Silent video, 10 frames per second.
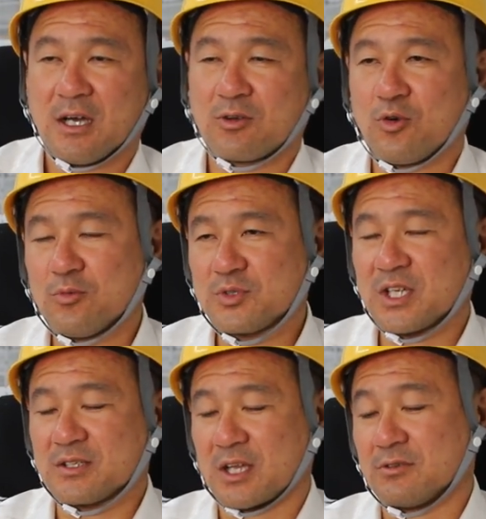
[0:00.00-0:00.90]
あの
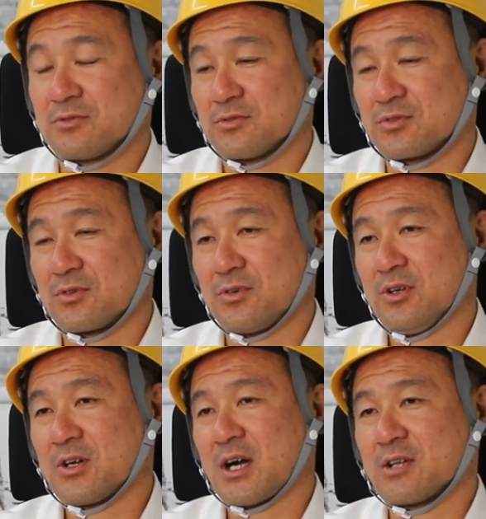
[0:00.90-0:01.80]
ホームセンターに売ってるその
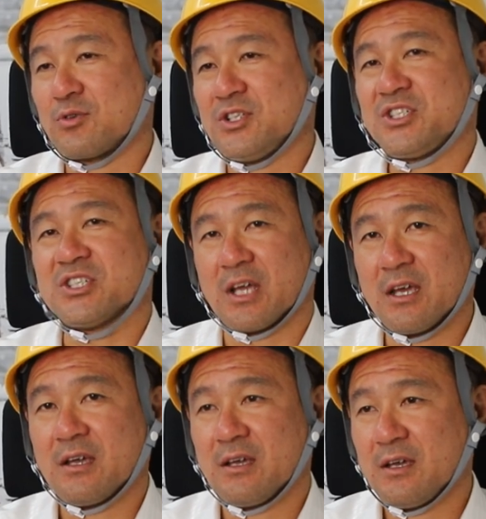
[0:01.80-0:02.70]
カートリージーね